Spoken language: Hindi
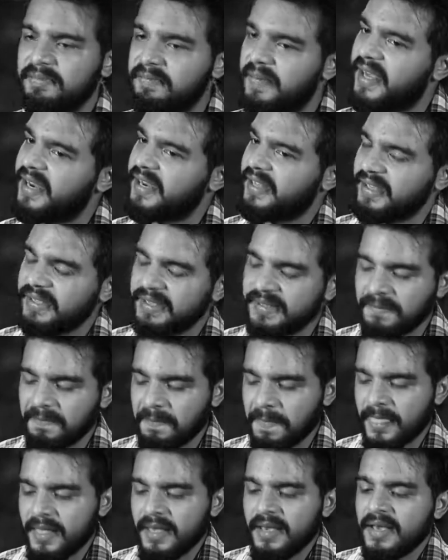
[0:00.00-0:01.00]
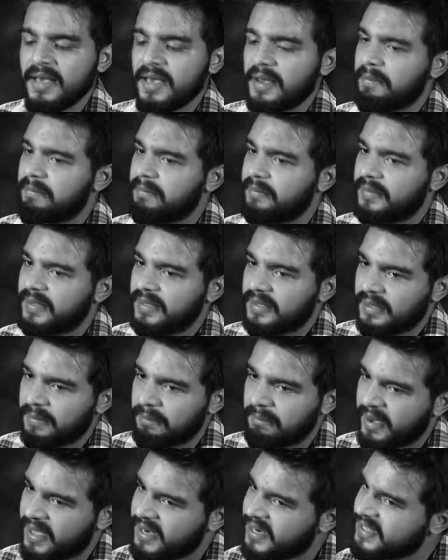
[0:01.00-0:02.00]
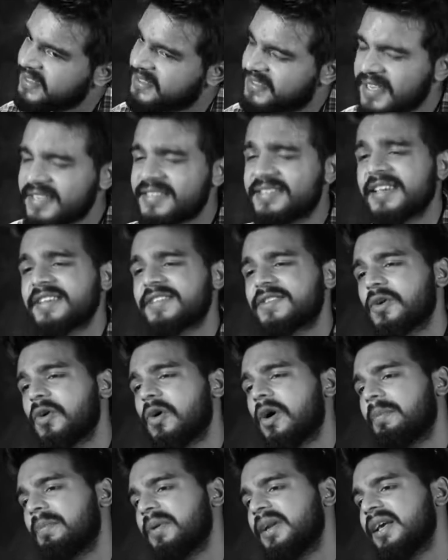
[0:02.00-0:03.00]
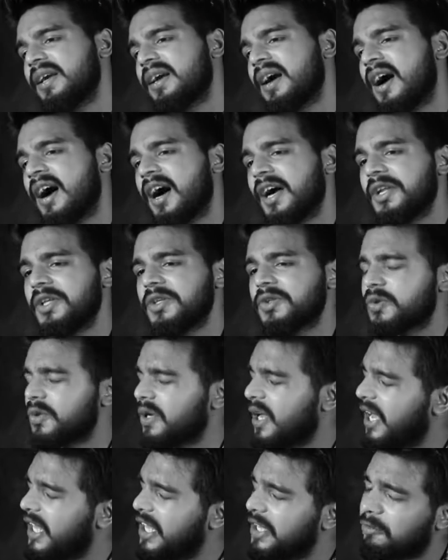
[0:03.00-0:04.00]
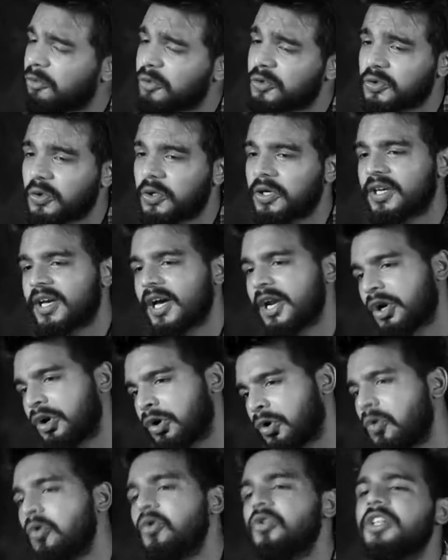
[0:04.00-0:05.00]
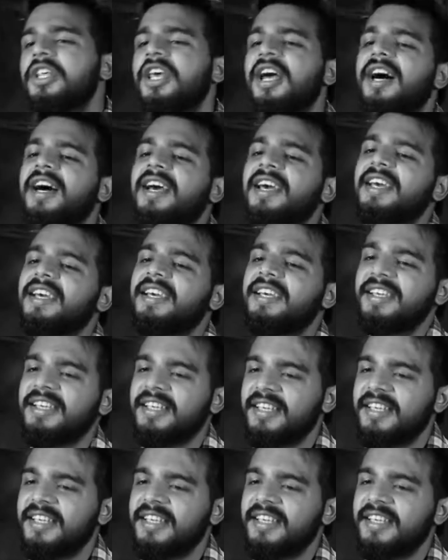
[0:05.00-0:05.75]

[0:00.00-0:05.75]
मैंने मैंने जिस जिस को अपनी कहानी सुनाई वो सुनकर रो दिया है